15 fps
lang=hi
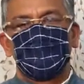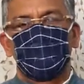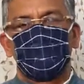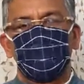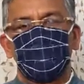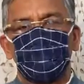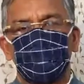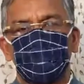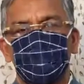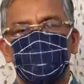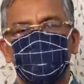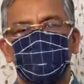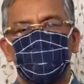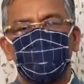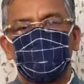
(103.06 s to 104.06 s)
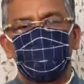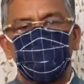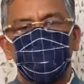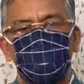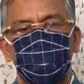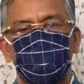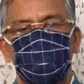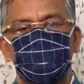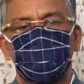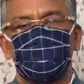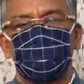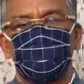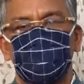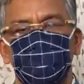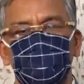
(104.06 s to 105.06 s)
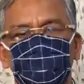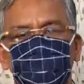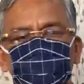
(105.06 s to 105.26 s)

लघु फिल्म की समयावधि 30